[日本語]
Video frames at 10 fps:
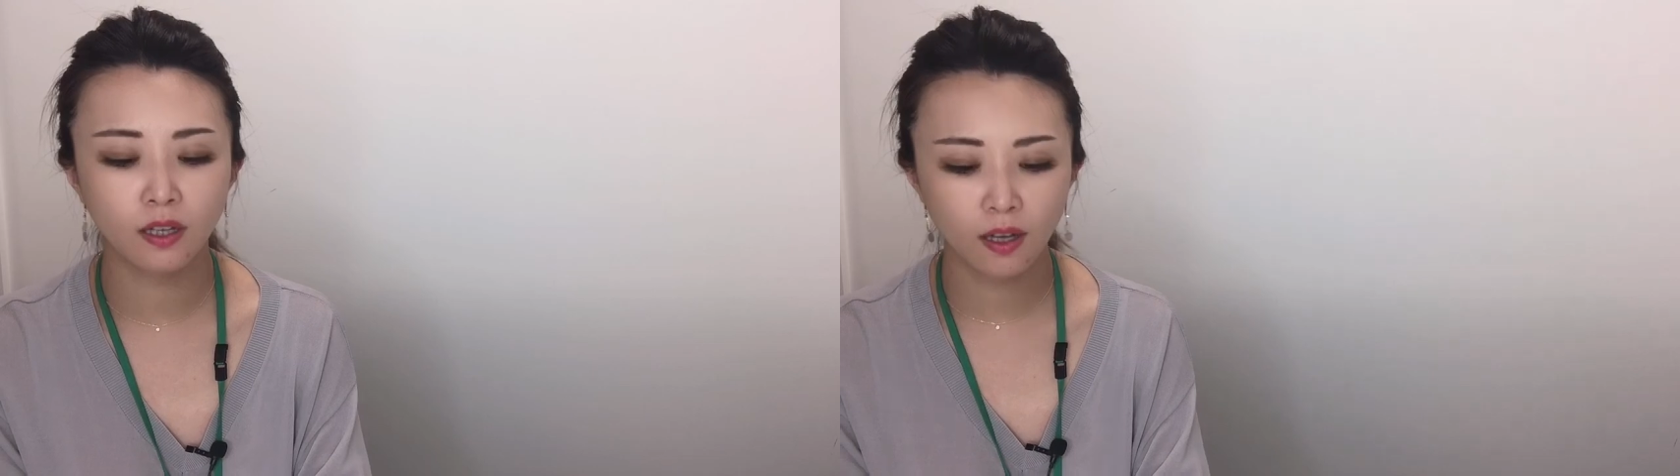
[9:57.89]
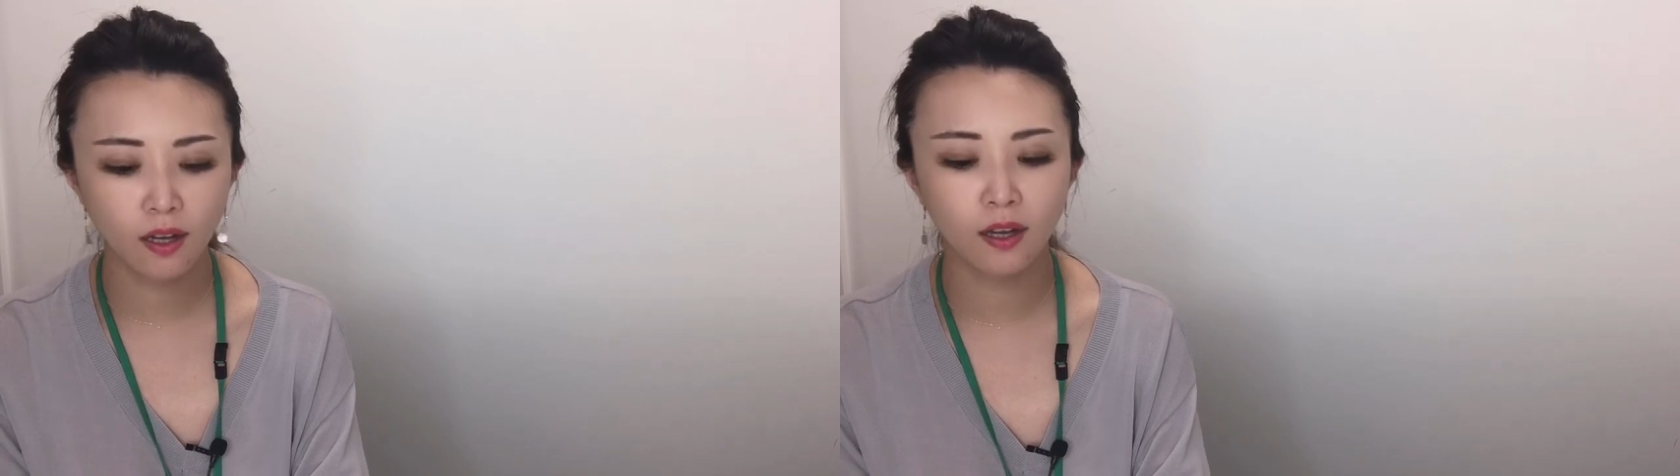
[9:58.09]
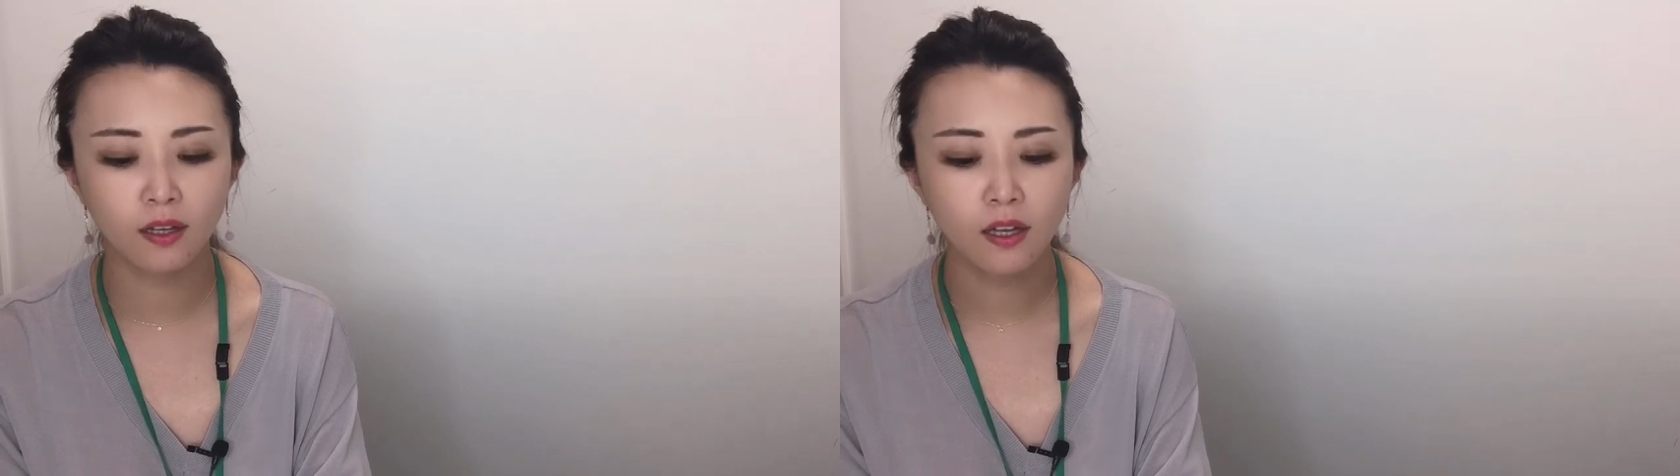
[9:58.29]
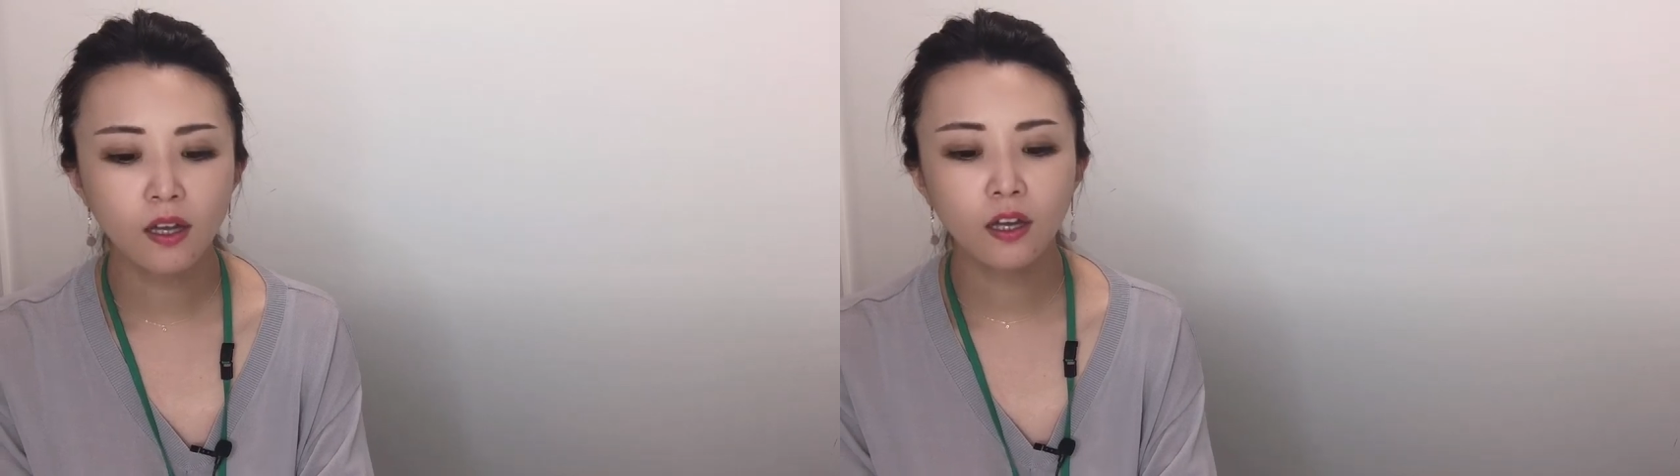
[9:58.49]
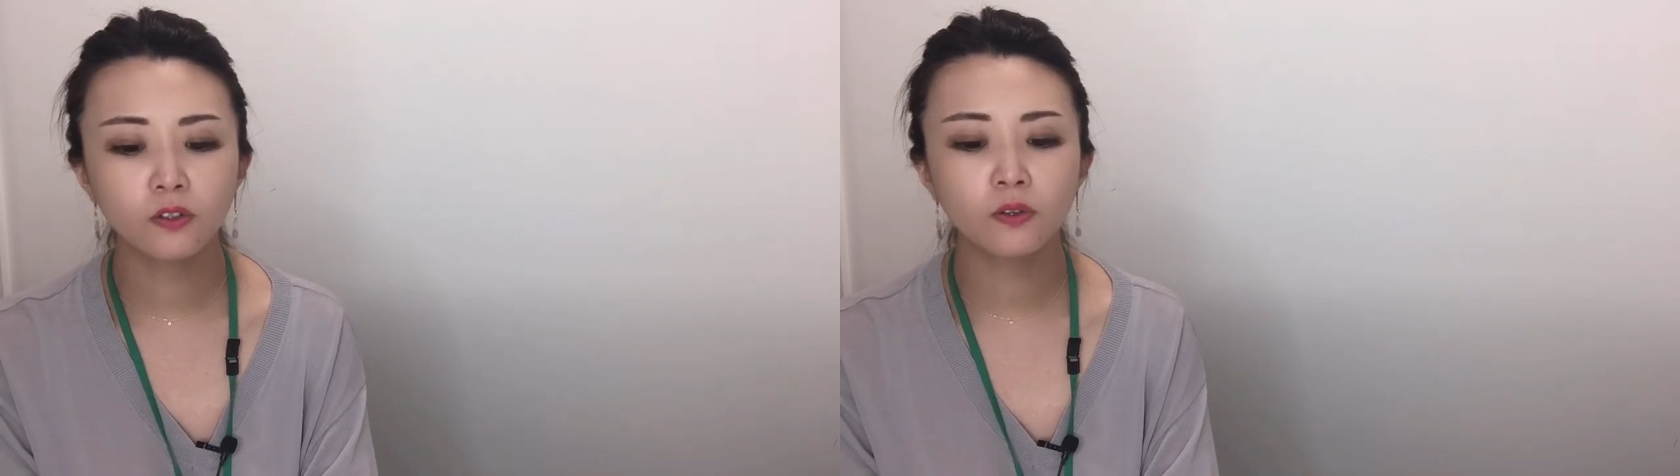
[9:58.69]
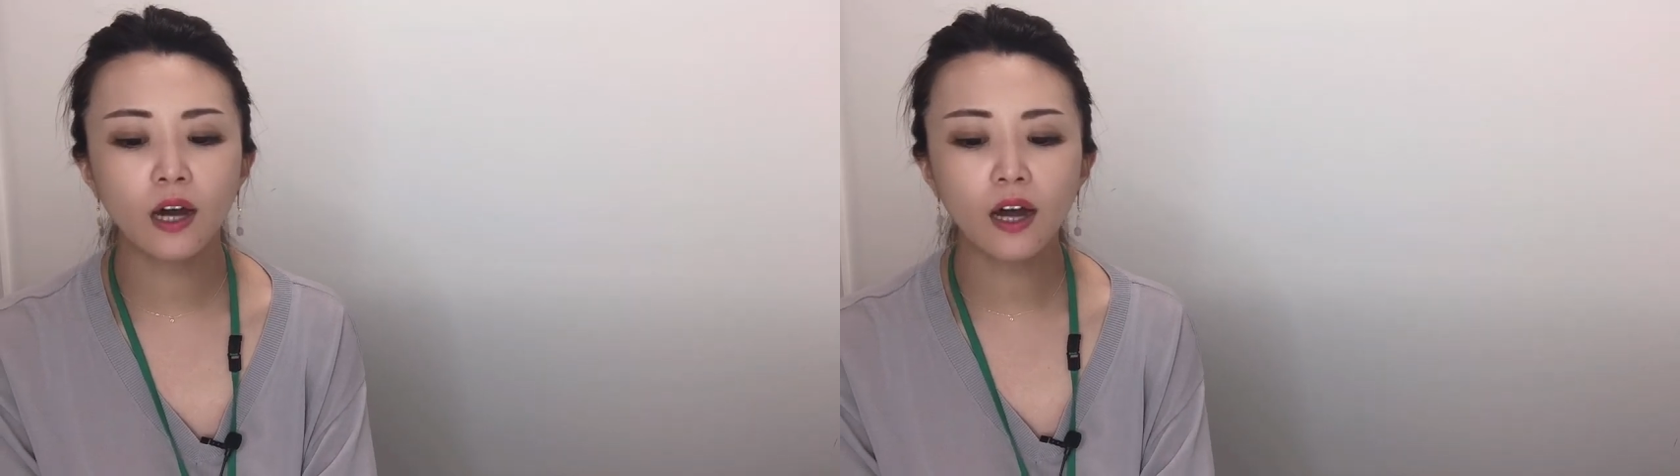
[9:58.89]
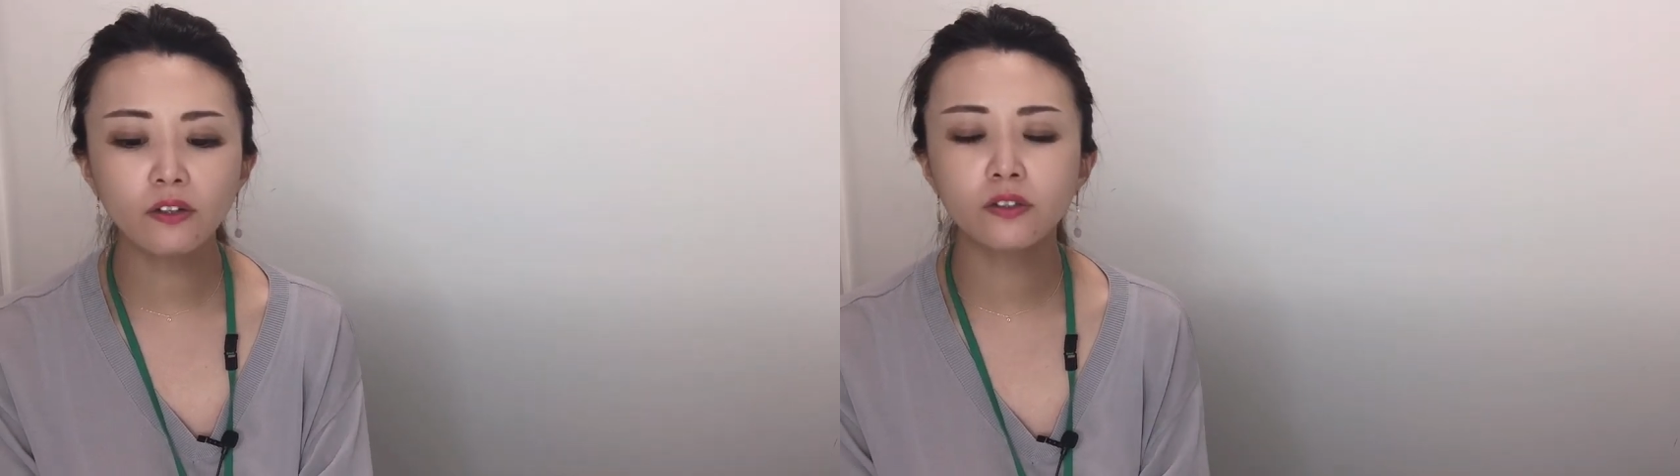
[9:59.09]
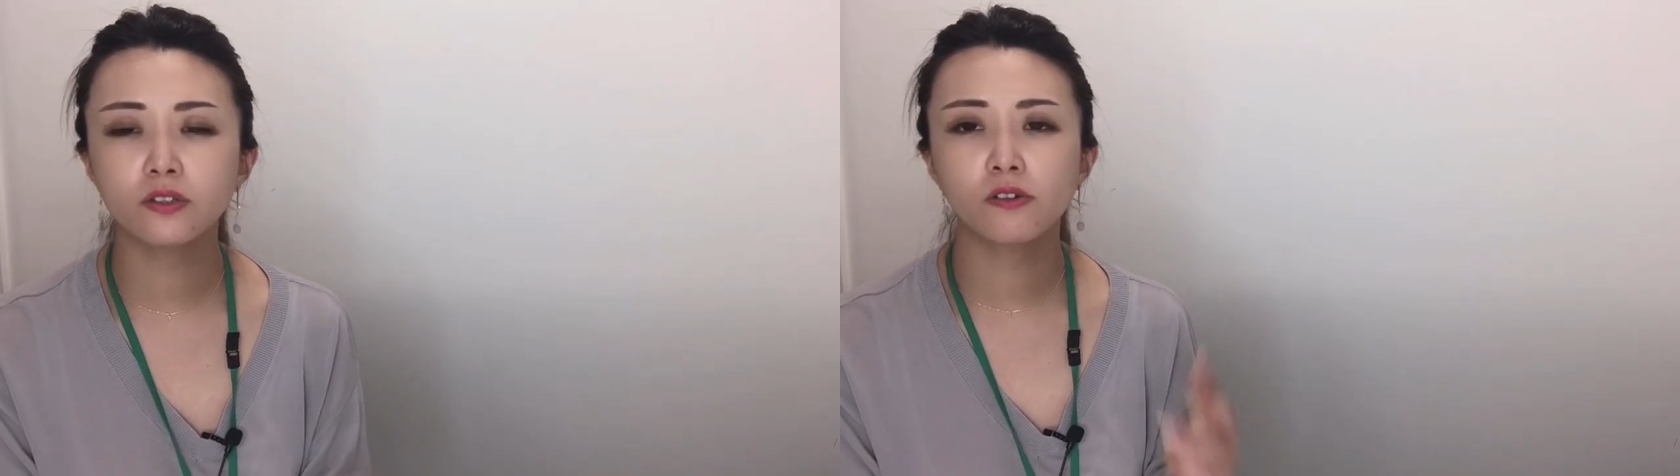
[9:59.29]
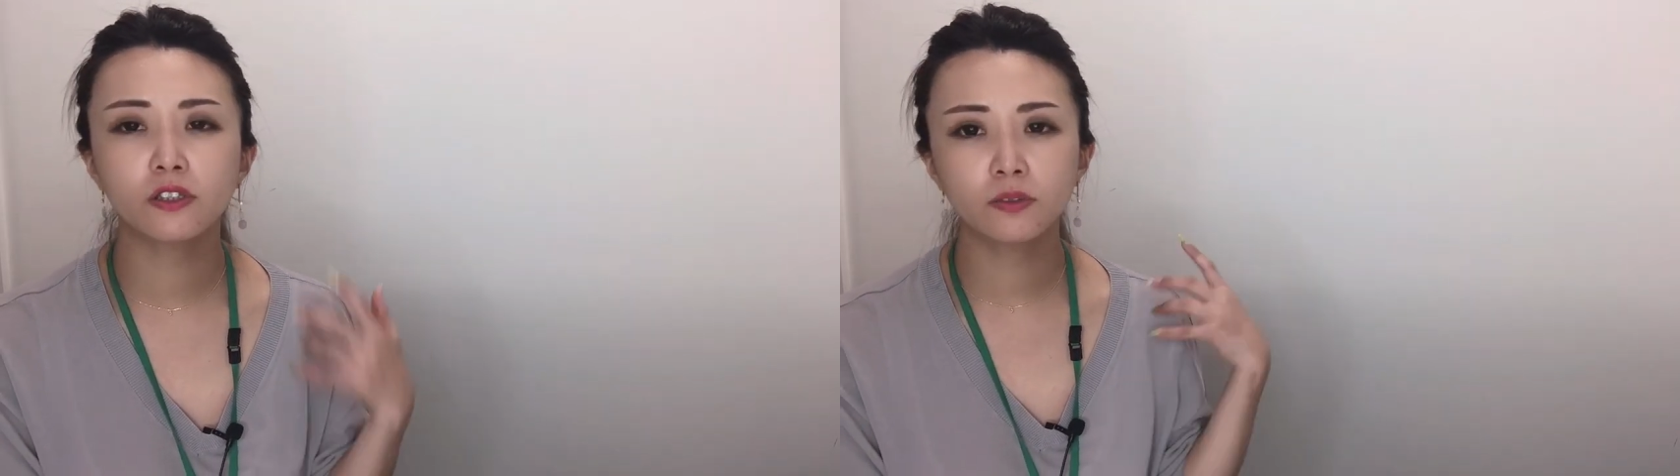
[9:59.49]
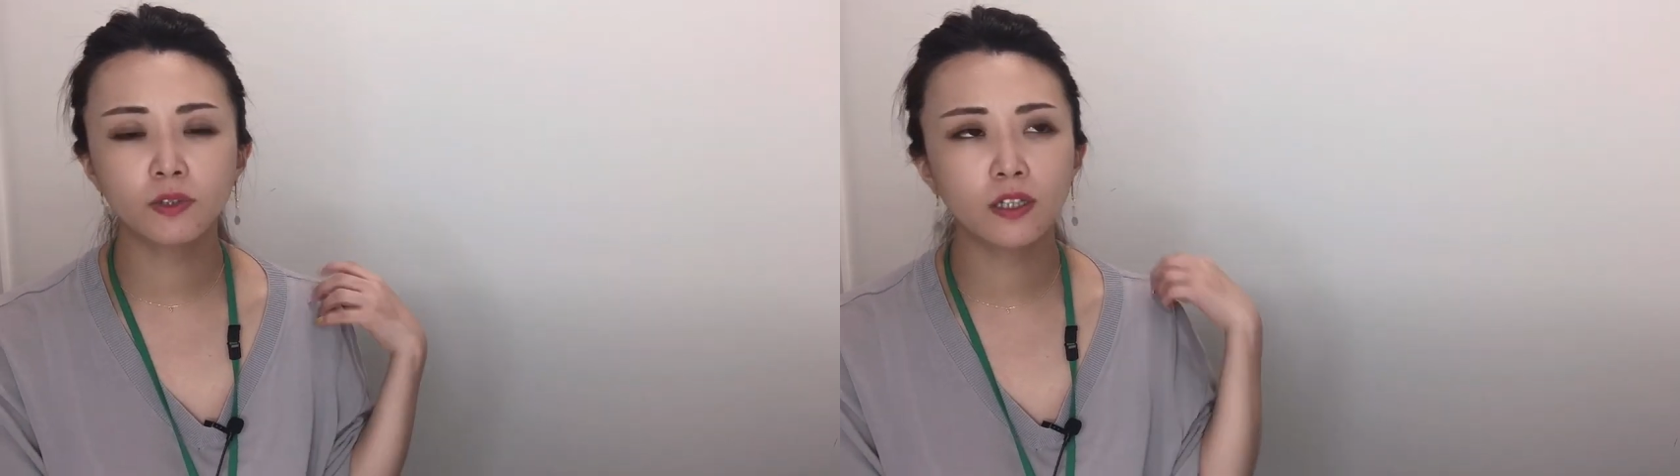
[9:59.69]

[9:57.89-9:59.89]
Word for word: はい、あのあるんですよ私も